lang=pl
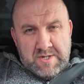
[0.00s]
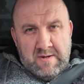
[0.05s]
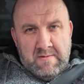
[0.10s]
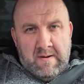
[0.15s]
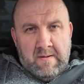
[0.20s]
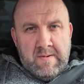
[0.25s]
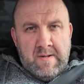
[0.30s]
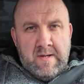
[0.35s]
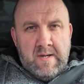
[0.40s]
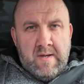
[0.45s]
dzisiaj
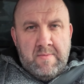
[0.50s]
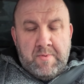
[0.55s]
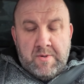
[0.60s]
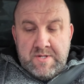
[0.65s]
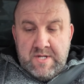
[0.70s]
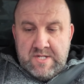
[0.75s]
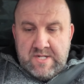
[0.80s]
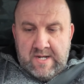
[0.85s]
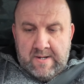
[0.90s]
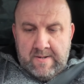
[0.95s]
mamy?
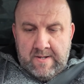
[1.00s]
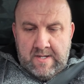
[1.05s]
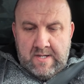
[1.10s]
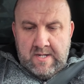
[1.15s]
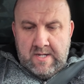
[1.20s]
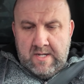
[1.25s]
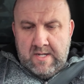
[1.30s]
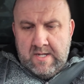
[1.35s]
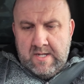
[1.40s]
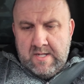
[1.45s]
Poniedziałek.
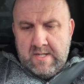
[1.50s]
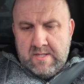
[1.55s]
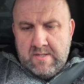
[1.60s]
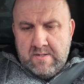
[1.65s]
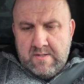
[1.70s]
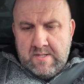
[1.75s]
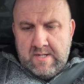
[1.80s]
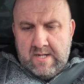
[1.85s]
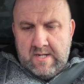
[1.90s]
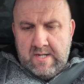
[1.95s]

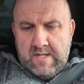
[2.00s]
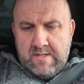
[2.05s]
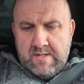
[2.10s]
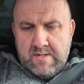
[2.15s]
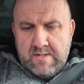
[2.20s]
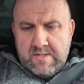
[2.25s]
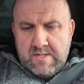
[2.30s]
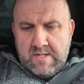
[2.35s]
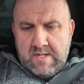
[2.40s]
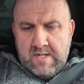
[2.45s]
To dalej
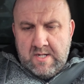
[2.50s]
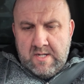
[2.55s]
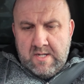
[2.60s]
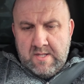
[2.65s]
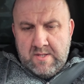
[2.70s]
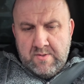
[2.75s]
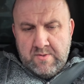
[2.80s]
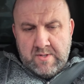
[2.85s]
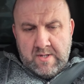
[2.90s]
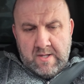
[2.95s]
troszkę
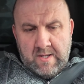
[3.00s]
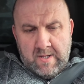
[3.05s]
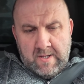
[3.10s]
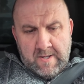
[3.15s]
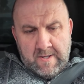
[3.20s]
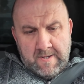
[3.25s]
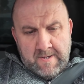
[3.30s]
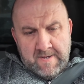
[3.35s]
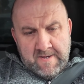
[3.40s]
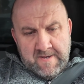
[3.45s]
tutaj.